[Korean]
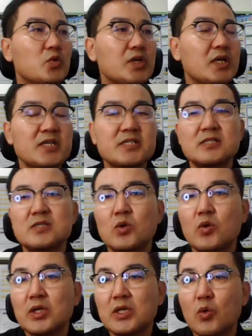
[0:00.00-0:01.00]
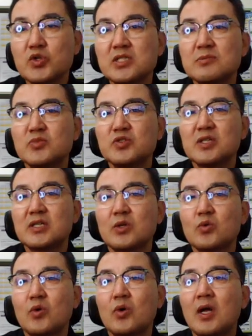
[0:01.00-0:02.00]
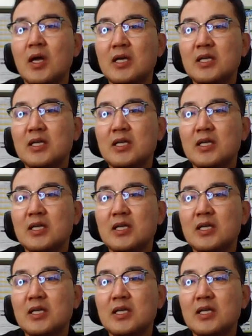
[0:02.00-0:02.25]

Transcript: 롯데캐슬로 이렇게 오시는 분들께도